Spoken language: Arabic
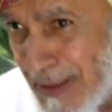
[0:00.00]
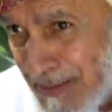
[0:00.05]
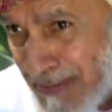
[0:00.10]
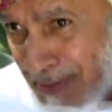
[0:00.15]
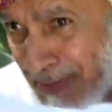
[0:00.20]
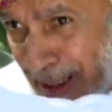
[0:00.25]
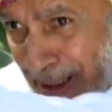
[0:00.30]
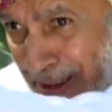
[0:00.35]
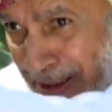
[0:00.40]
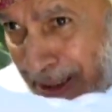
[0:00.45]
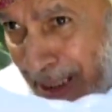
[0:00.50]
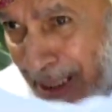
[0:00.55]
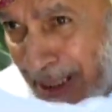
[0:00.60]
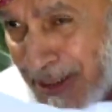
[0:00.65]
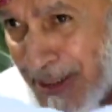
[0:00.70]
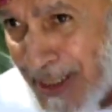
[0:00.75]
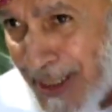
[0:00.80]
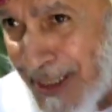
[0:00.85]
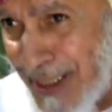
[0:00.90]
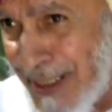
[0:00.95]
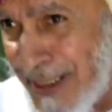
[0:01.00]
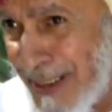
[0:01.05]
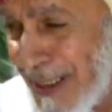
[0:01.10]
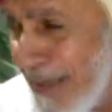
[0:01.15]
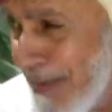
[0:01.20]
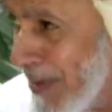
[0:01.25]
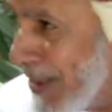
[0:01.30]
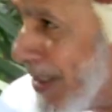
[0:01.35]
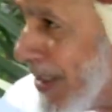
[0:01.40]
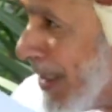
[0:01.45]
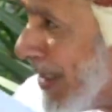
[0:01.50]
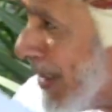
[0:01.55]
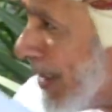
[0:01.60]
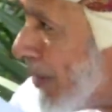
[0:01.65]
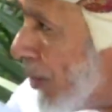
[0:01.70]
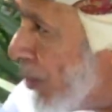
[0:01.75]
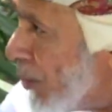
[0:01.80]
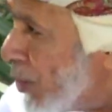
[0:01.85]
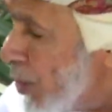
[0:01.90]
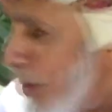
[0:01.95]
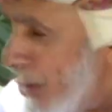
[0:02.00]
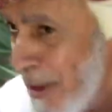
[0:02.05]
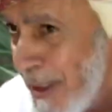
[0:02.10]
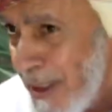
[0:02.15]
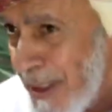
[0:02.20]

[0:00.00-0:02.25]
من الجهة الشرقية منها أبوي